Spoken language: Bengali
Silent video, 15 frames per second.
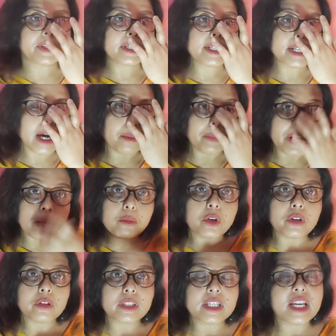সেটা আপনার
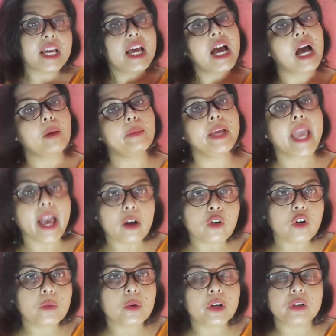মনে হয়েছে আমি
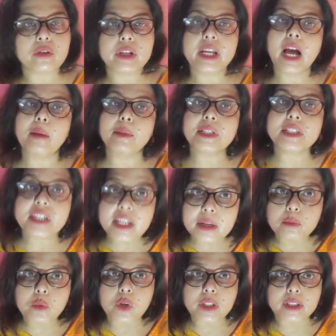এখনো মনে করি আমি ঠিক
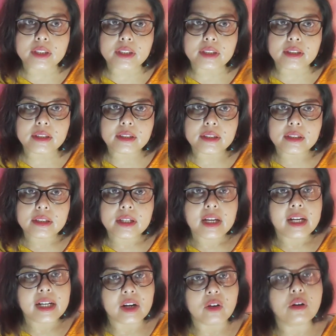বলেছি
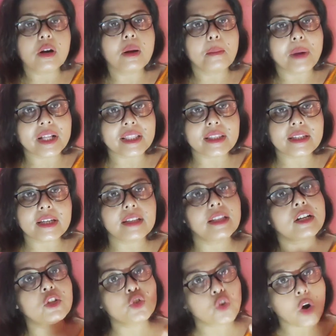কারণ
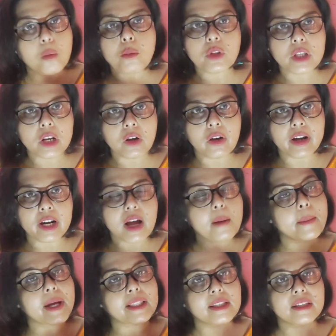বাচ্চাদের জন্ম দিলে হয় না
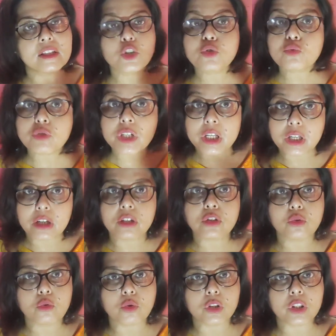বাচ্চাদের সুশিক্ষিত
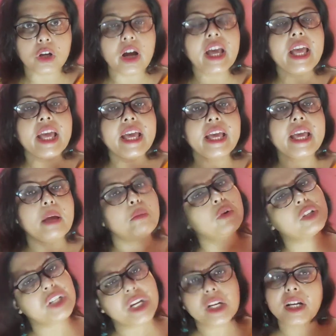করতে হয় এবং
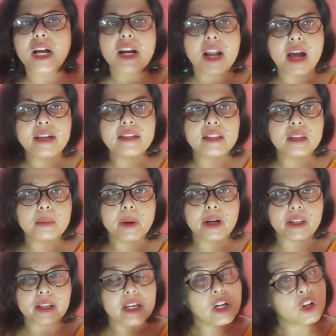শিক্ষা নাই দিতে
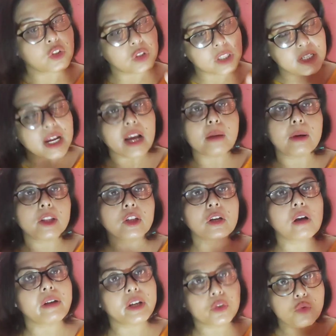পারি যদি ডাল ভাতও
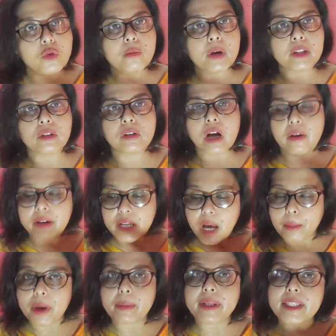খাওয়াই নুন ভাত খাওয়াই
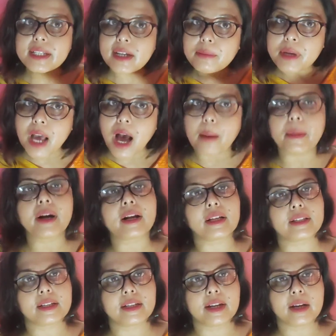আমার বাচ্চাকে আমি আমার
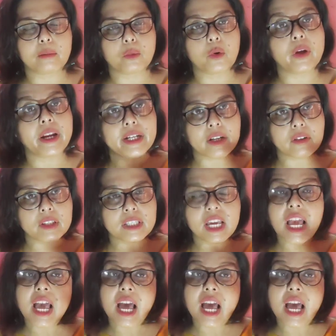কাছেই রাখবো এটা হচ্ছে